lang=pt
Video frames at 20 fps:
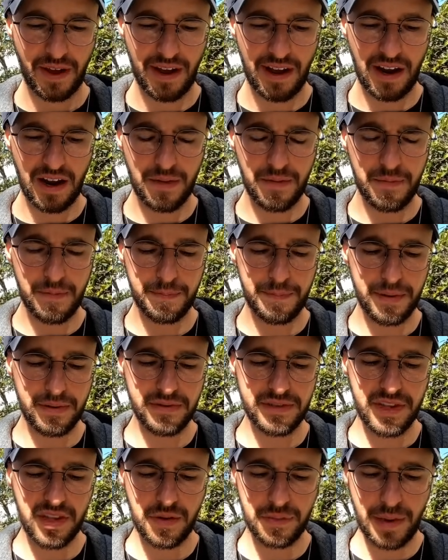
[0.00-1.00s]
ele é um
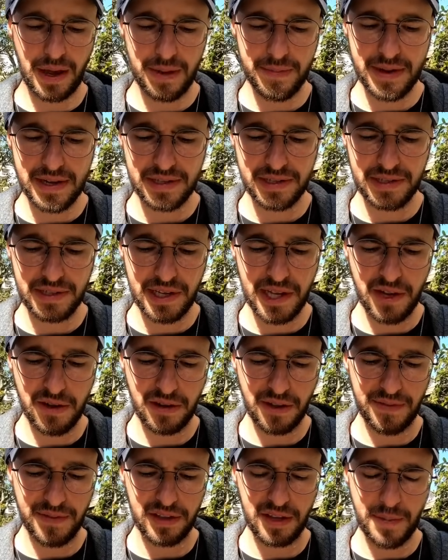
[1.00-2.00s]
pãozinho bem macio,
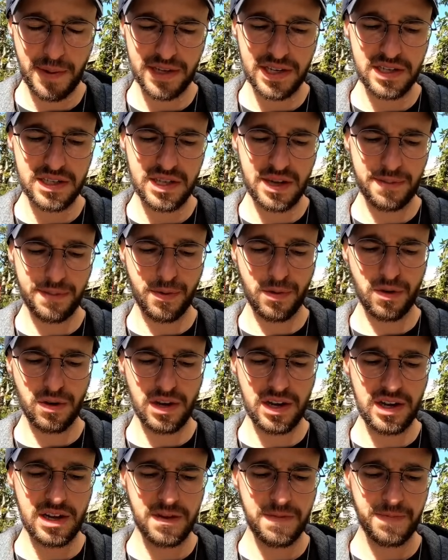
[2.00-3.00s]
tá vendo? Tem bastante Feito
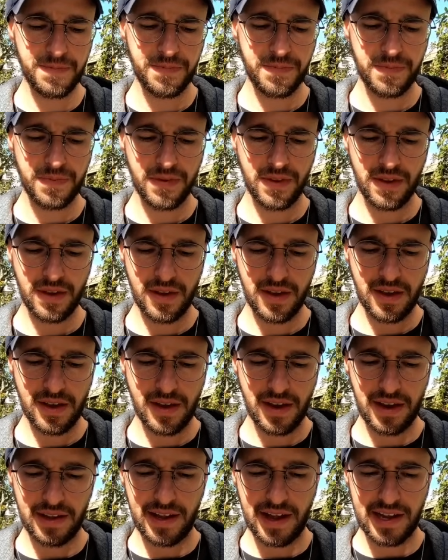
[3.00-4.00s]
cebola.
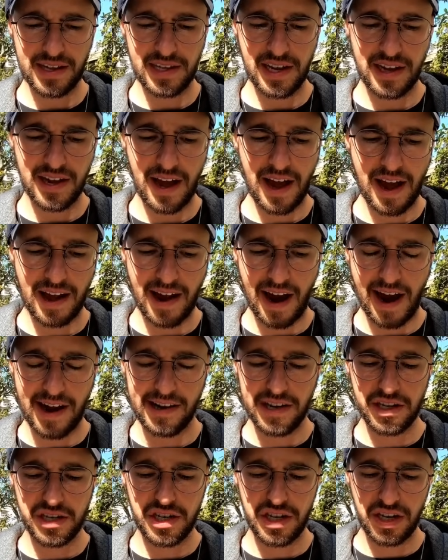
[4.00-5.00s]
E tem essa a
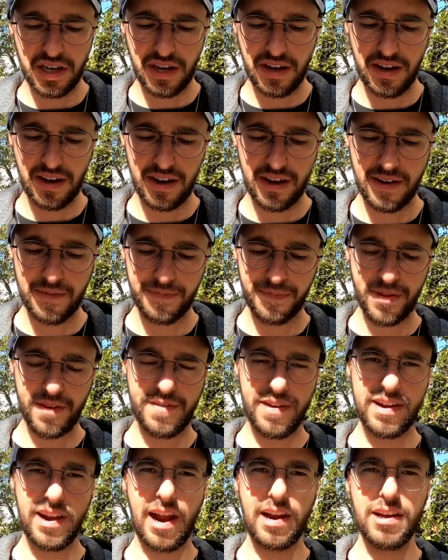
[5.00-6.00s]
carne de.
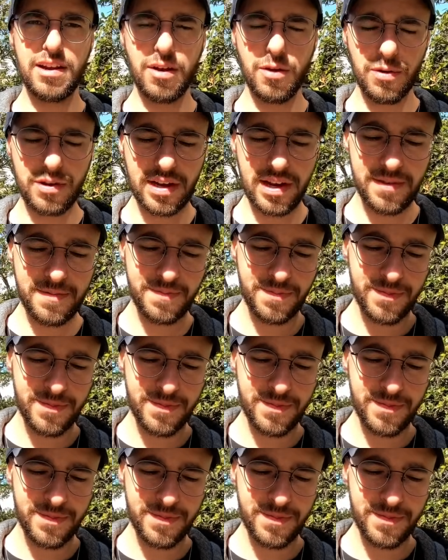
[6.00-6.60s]
A carne louca.